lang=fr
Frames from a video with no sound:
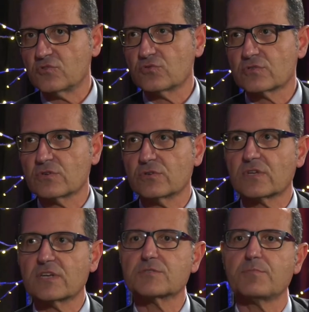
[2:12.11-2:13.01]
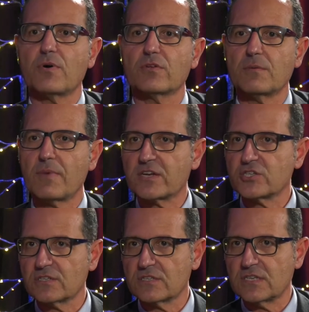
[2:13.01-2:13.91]
jusqu'au transport des
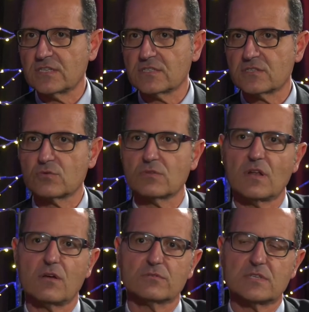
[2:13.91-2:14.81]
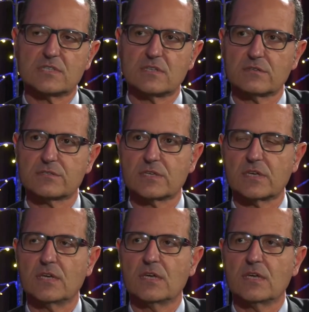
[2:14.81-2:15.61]
marchandises sur de longues distances,